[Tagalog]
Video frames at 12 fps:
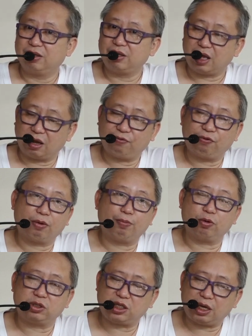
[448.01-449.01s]
Therefore,
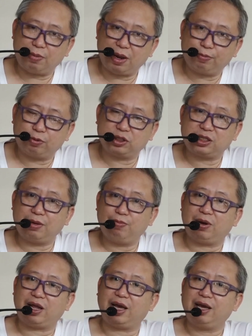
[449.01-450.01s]

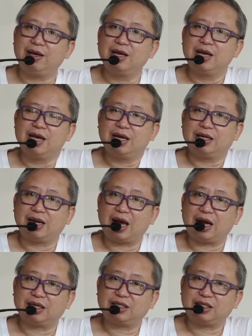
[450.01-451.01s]
posibleng-posible
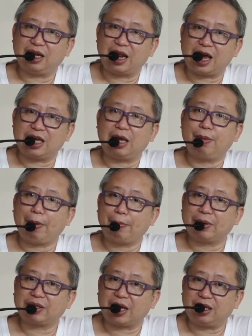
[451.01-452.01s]
na sila ay
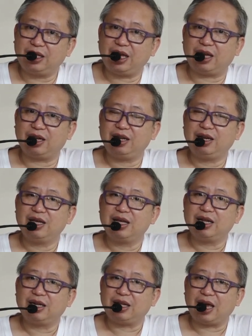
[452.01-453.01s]
ipapatay din
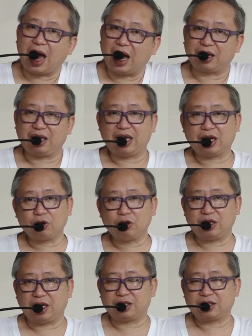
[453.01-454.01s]
ni Haring
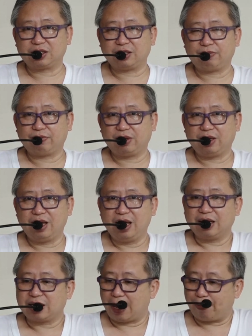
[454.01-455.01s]
Herodes.
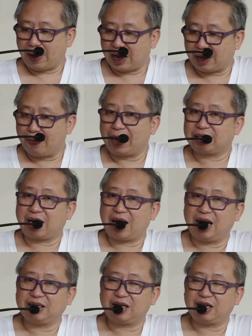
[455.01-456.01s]
Kaya para
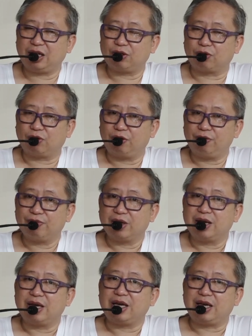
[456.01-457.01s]
matakasan ito,
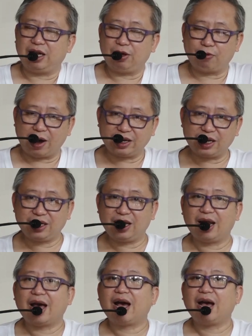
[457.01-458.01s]
iniwanan
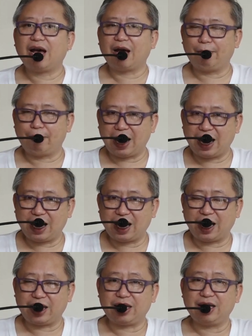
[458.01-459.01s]
nila ang
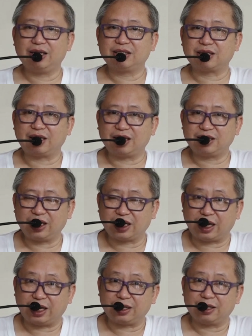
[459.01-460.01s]
bahay sa
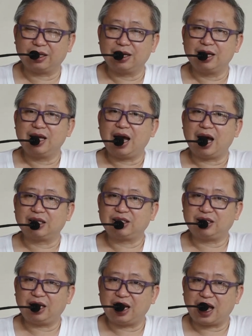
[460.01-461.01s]
Nazaret at
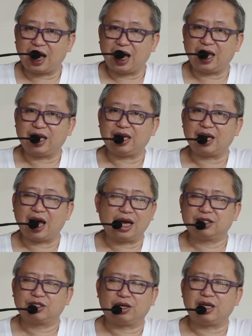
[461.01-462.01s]
sila ay
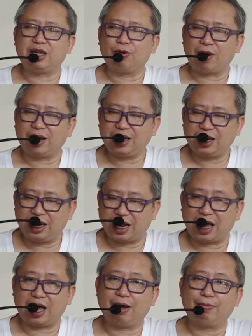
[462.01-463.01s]
uh, so iniwanan
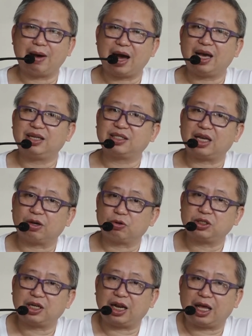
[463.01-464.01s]
nila ang bahay sa
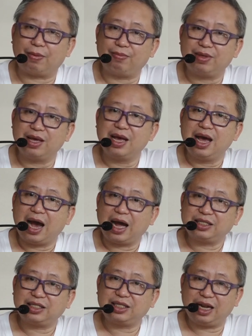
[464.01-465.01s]
Jerusalem
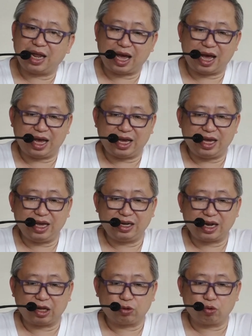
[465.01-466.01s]
at sila ay
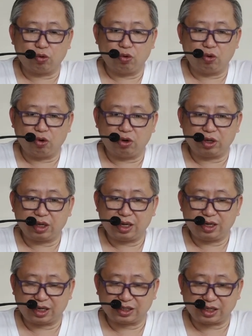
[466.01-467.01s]
nagtungong
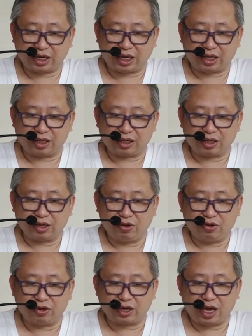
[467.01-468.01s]
Nazaret.
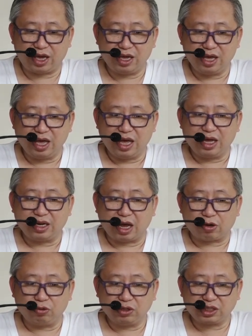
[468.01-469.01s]
Okay? Na
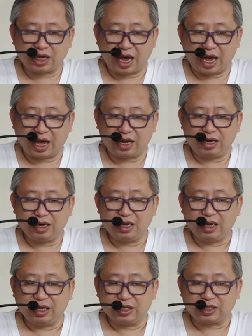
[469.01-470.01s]
kung saan
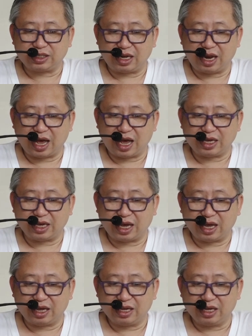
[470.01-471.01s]
sila ay
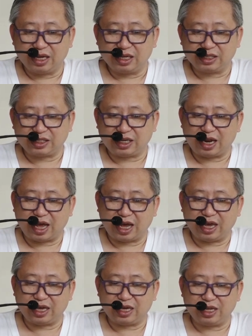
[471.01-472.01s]
uh, sila
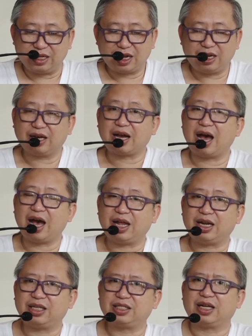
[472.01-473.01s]
ay
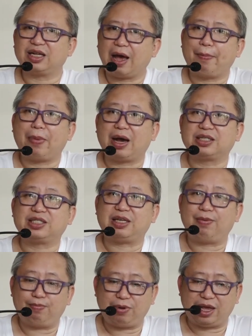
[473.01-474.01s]
nanirahan ng isang
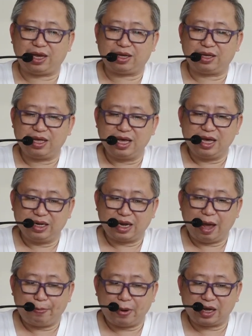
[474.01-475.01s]
napakasimpleng
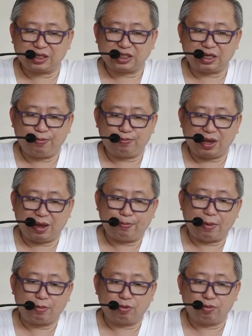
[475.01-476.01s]
napakasimpleng
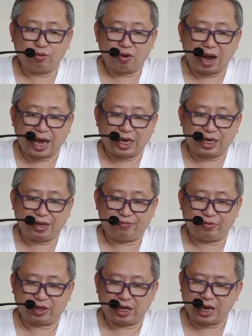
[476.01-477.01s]
pamumuhay.
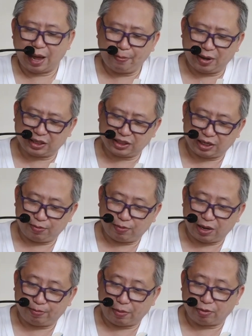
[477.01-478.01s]
Okay?
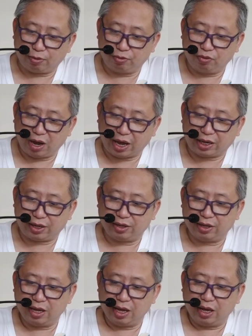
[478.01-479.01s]
Napakasimpleng pamumuhay.
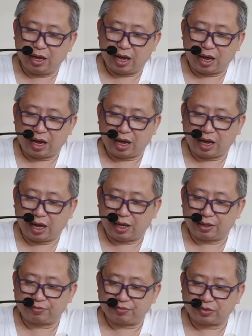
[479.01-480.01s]

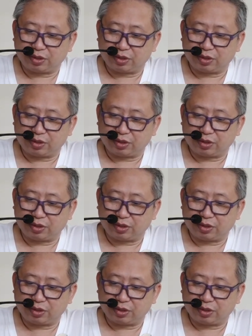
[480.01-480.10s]
Uh,